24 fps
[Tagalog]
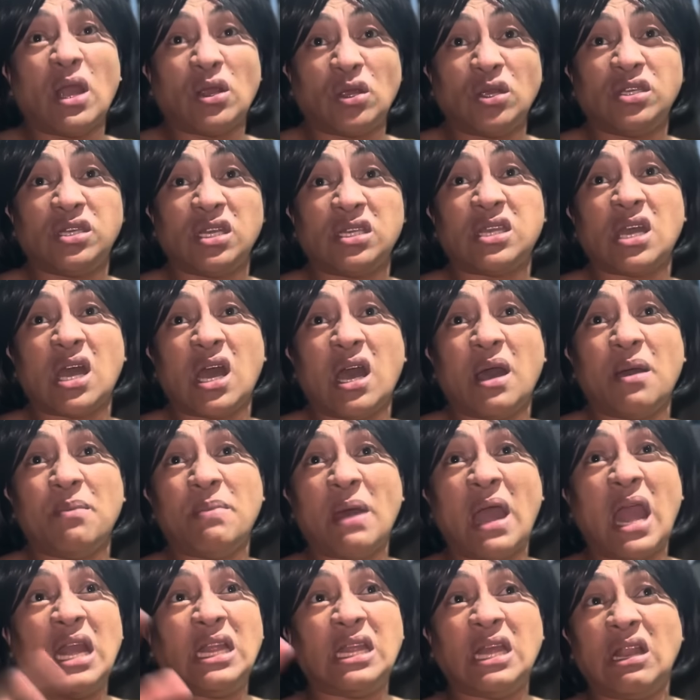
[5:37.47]
siya sa
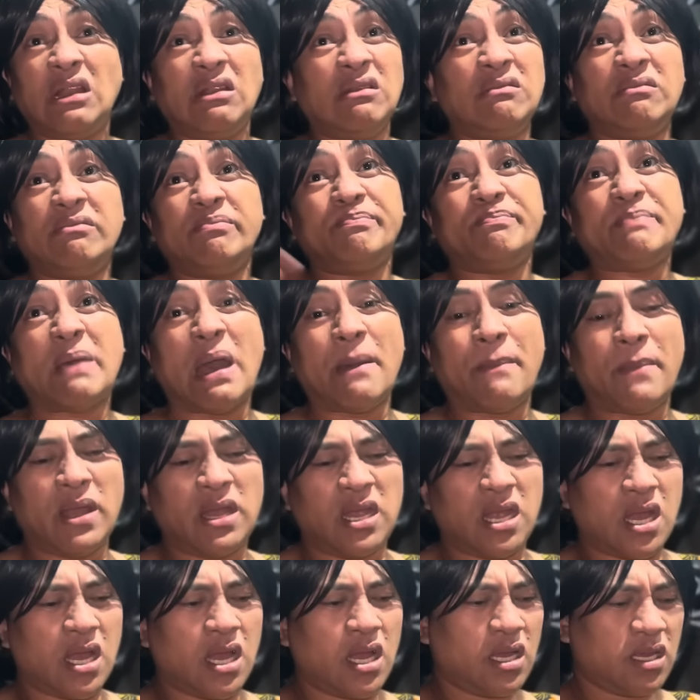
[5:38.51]
bahay ng papa
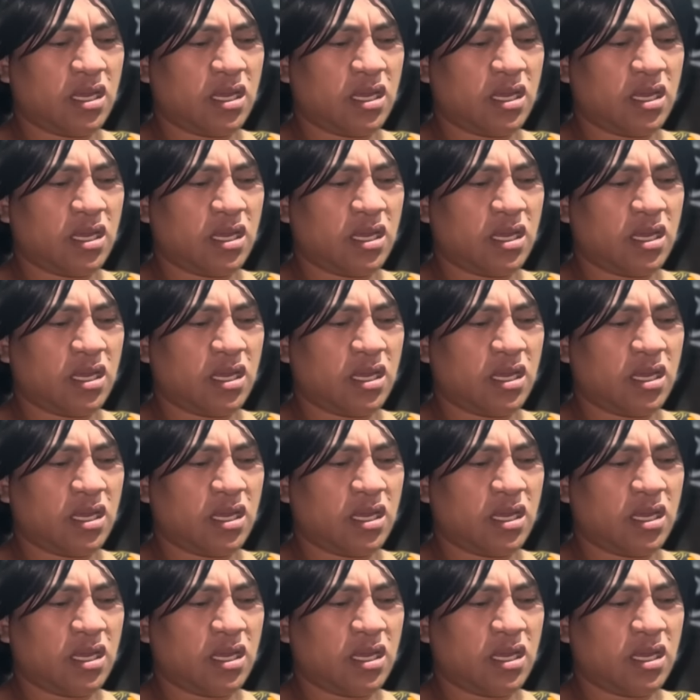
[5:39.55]
niya,